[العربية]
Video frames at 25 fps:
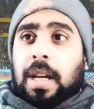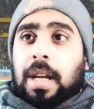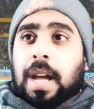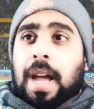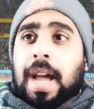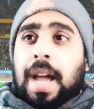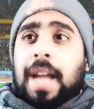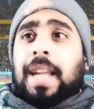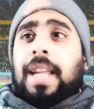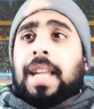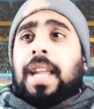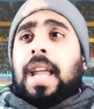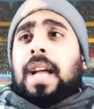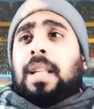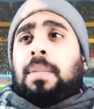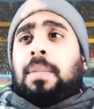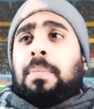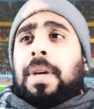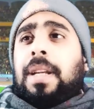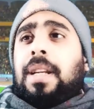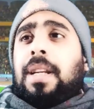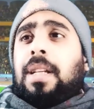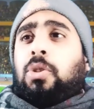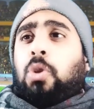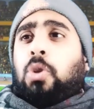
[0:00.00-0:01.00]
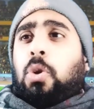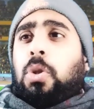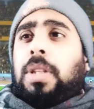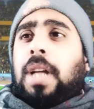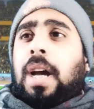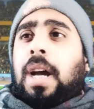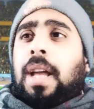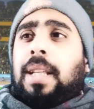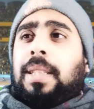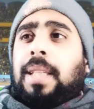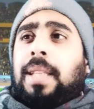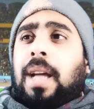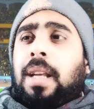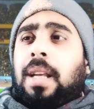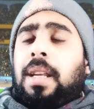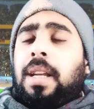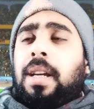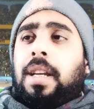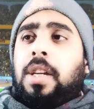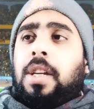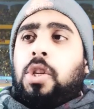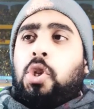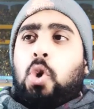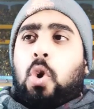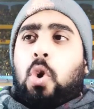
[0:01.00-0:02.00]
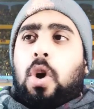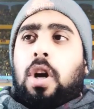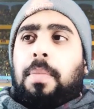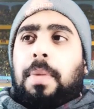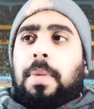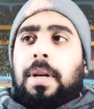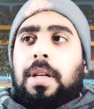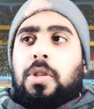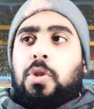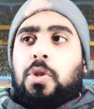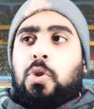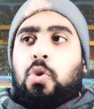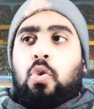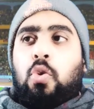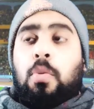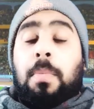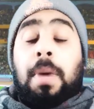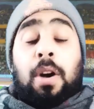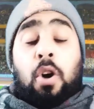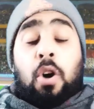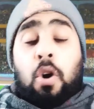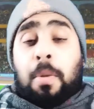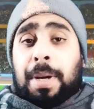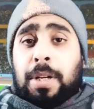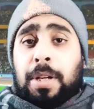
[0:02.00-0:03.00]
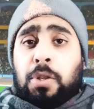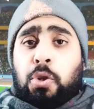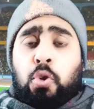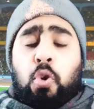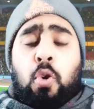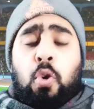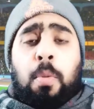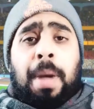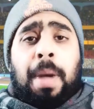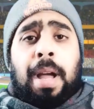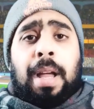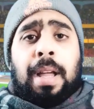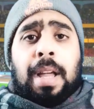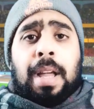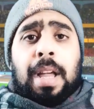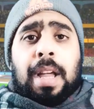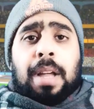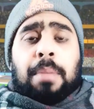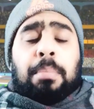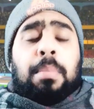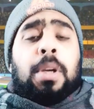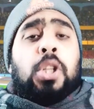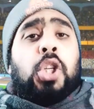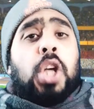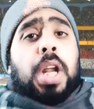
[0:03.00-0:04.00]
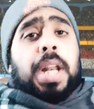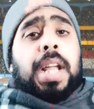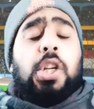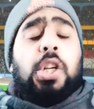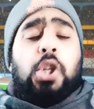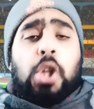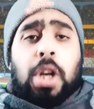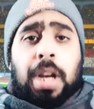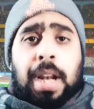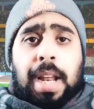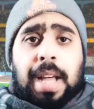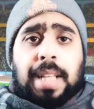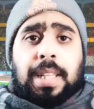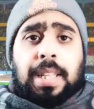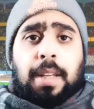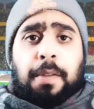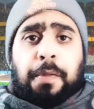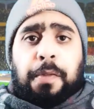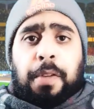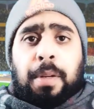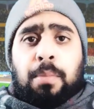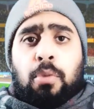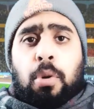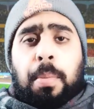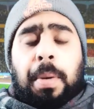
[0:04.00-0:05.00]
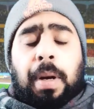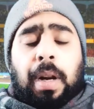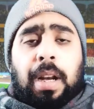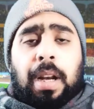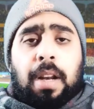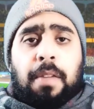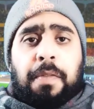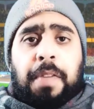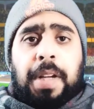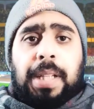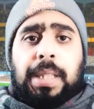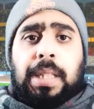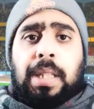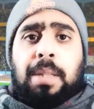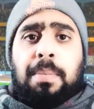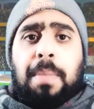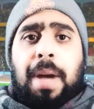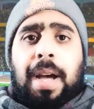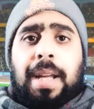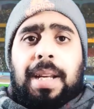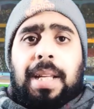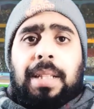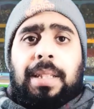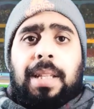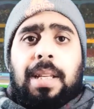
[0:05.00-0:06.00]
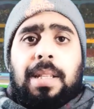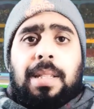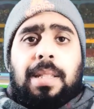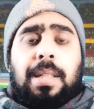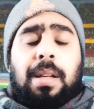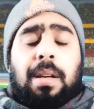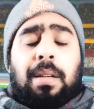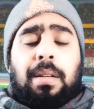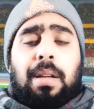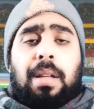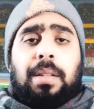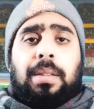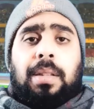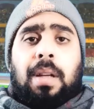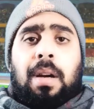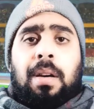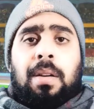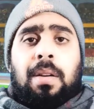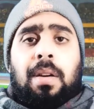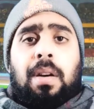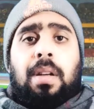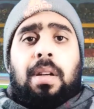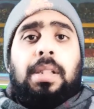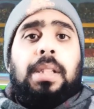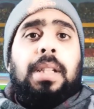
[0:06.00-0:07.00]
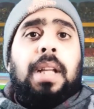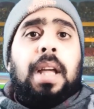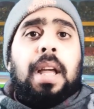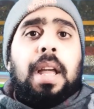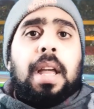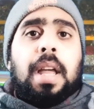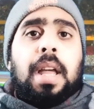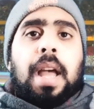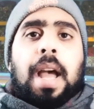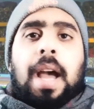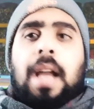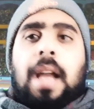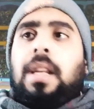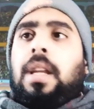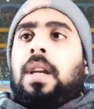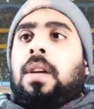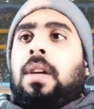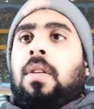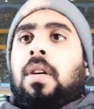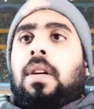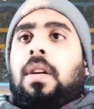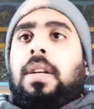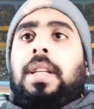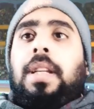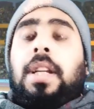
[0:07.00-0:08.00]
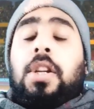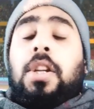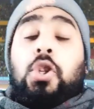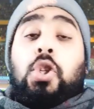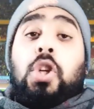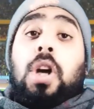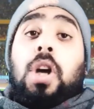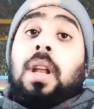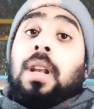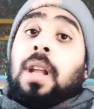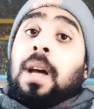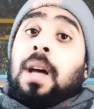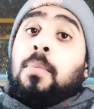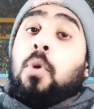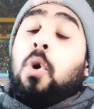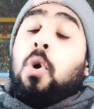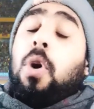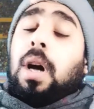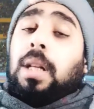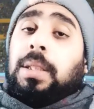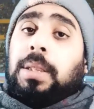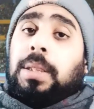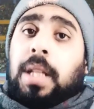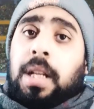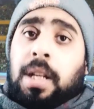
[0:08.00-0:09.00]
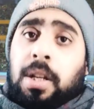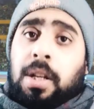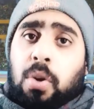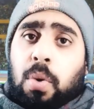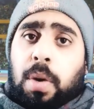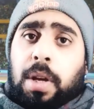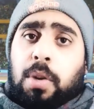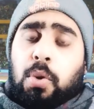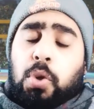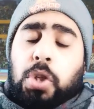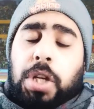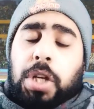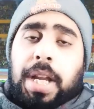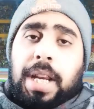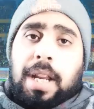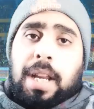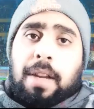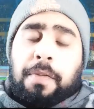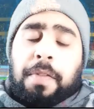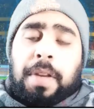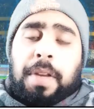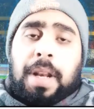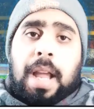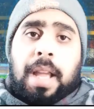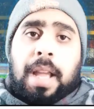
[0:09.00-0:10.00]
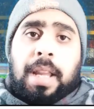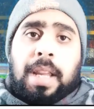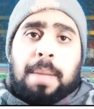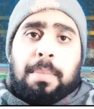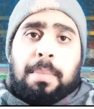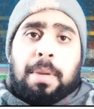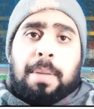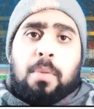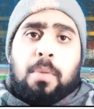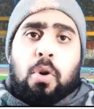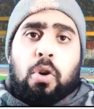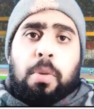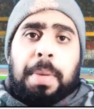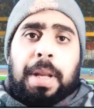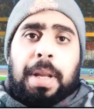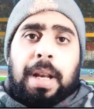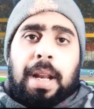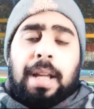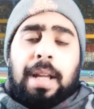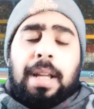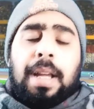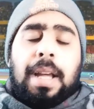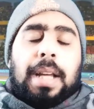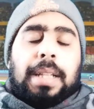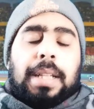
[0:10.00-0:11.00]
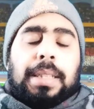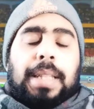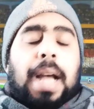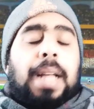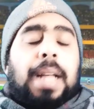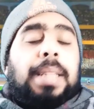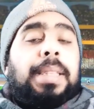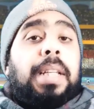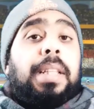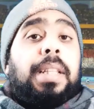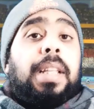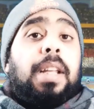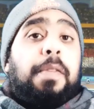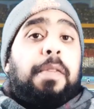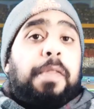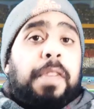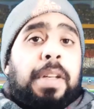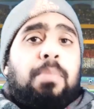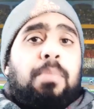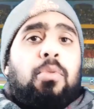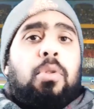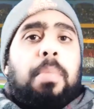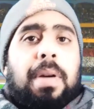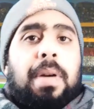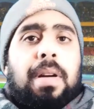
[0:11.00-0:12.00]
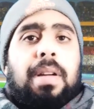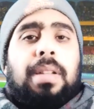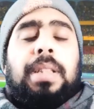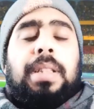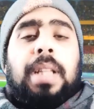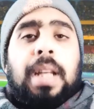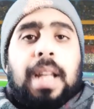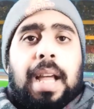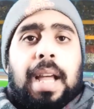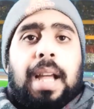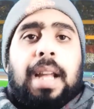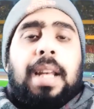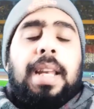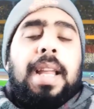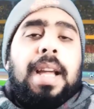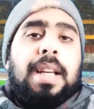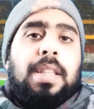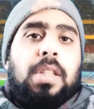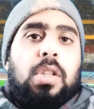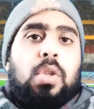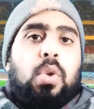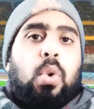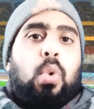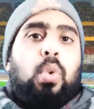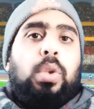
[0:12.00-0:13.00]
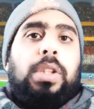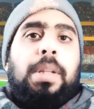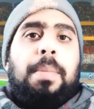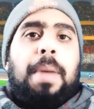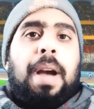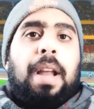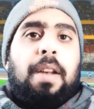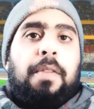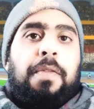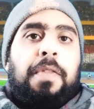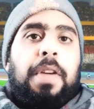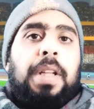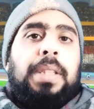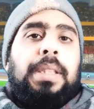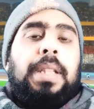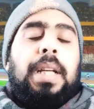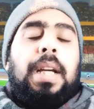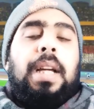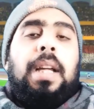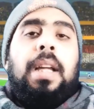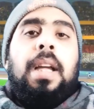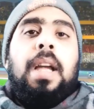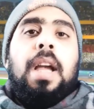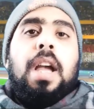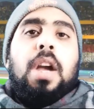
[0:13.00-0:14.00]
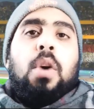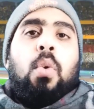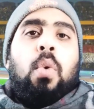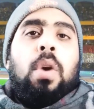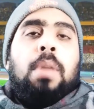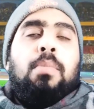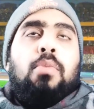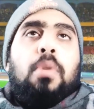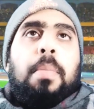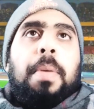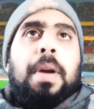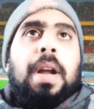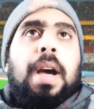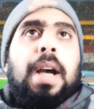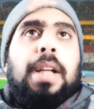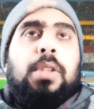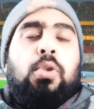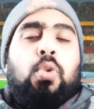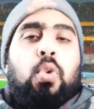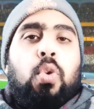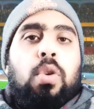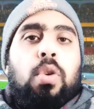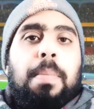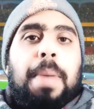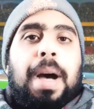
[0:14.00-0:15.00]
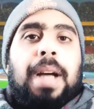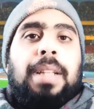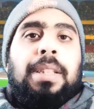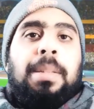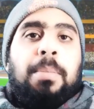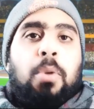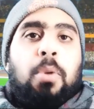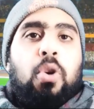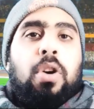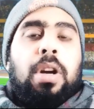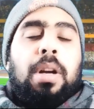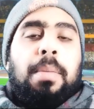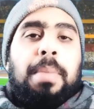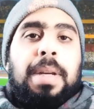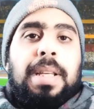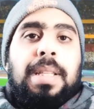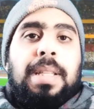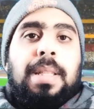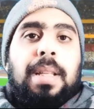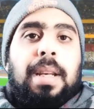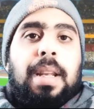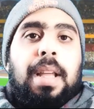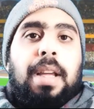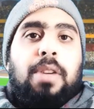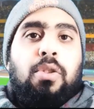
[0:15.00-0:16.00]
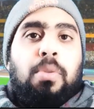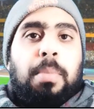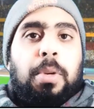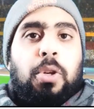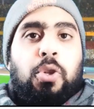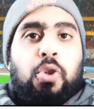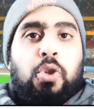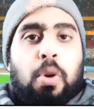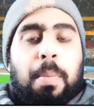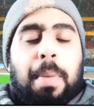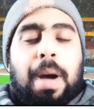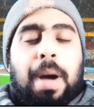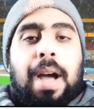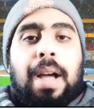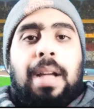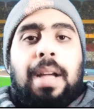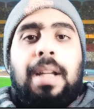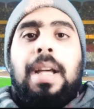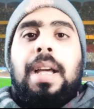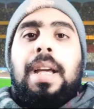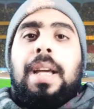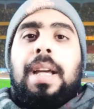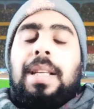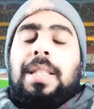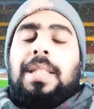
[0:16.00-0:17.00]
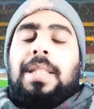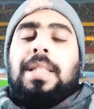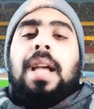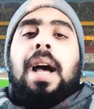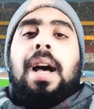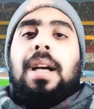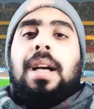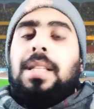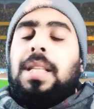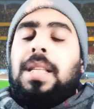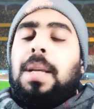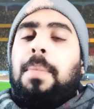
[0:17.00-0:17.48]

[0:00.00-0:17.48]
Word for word: اخي اتمنى ترد على تعليقي شو اخبار السومه عمر السومه ما شاركش للاسف في المباراه اللي فاتت مع نادي استقلال طهران الايراني ان شاء الله مقدر ان هو يشارك في الايام المقبله تحديدا في مباراه الاهلي السعودي مع الفتح والمباراه هتكون بعد بكره باذن الله يوم الجمعه الساعه